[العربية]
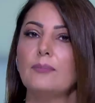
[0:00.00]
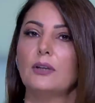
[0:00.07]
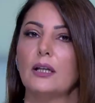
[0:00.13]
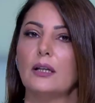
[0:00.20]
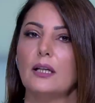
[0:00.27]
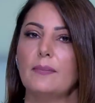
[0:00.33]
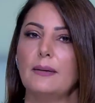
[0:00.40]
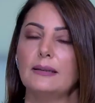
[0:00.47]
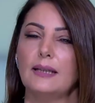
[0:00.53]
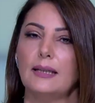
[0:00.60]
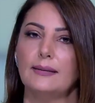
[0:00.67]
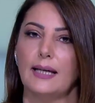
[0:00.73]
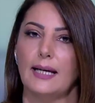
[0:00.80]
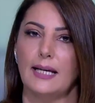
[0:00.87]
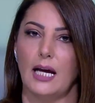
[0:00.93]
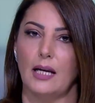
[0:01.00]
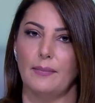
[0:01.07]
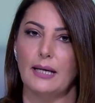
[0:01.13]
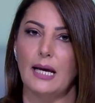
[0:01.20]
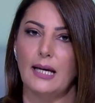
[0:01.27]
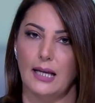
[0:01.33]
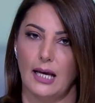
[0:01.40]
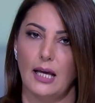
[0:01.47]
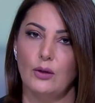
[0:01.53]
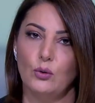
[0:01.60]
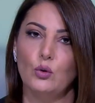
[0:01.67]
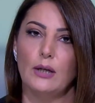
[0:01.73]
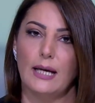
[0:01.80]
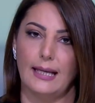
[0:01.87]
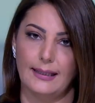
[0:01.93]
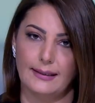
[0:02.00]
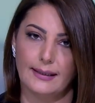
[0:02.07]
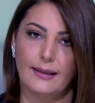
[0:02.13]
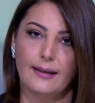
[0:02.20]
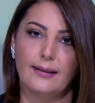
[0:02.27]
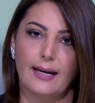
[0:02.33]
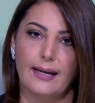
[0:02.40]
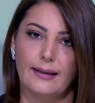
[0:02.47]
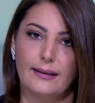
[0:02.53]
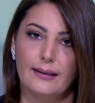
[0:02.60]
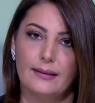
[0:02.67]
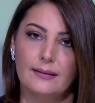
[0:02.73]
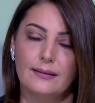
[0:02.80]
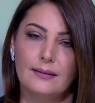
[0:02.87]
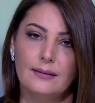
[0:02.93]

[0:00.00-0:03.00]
تقريبا تنتهي المرحلة الأولى أليس كذلك؟